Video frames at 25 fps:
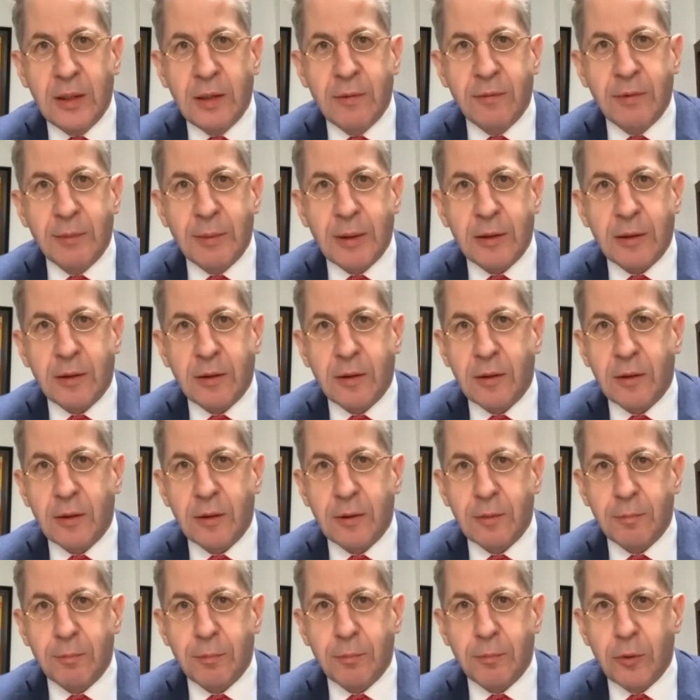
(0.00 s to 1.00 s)
Wenn man
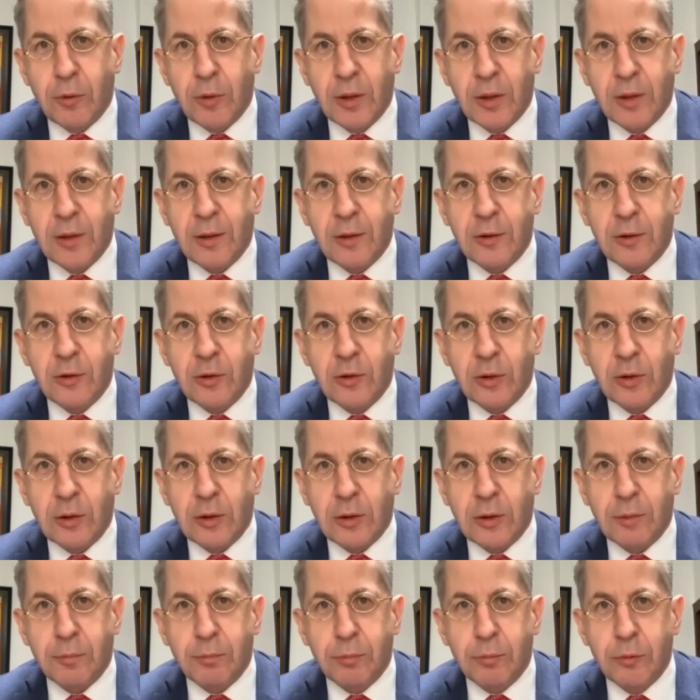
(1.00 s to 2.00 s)
ge behördliche
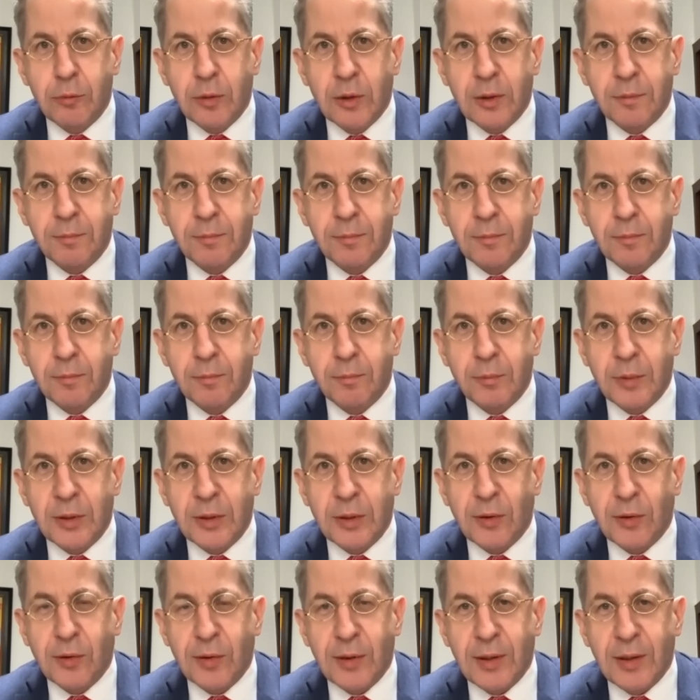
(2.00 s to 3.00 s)
Gebühren bezahlen
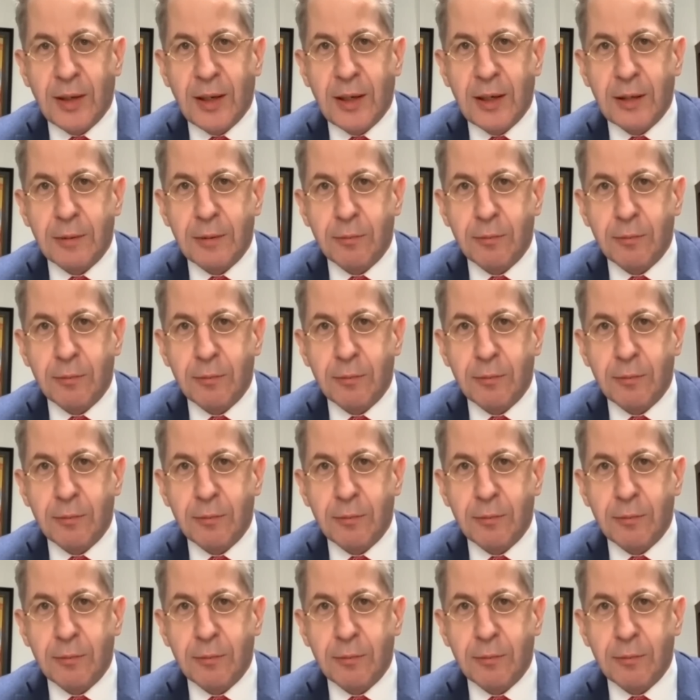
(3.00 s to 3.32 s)
muss